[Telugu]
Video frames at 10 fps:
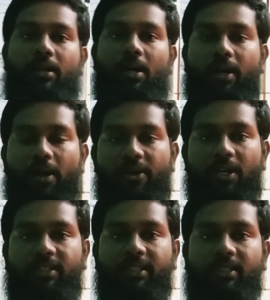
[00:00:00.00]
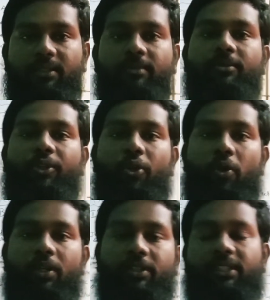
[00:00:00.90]
కార్డియాలజిస్ట్
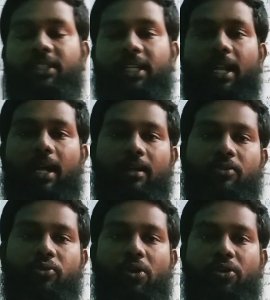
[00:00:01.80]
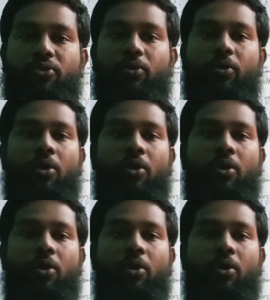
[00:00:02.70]
న్యూరాలజిస్ట్ ఇలా సో అండ్ సో